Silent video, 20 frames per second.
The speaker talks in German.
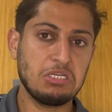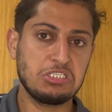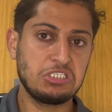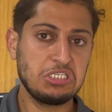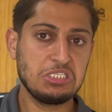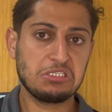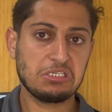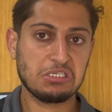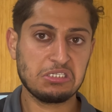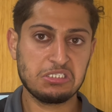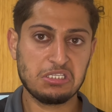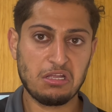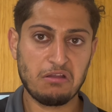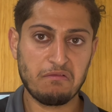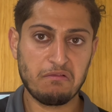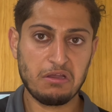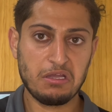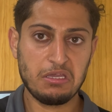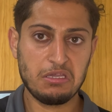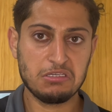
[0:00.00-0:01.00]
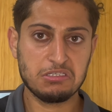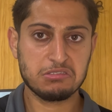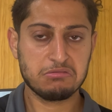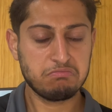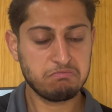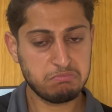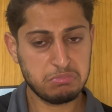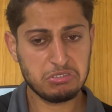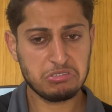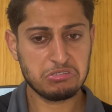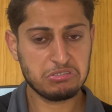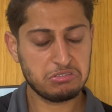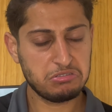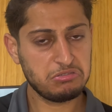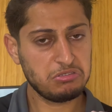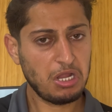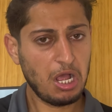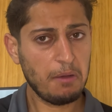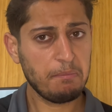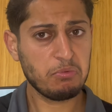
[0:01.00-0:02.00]
Der Schiedsrichter war echt ein
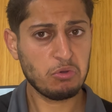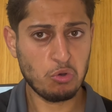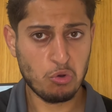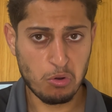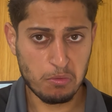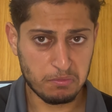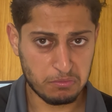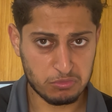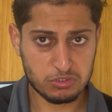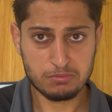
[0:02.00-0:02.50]
bisschen abgehoben,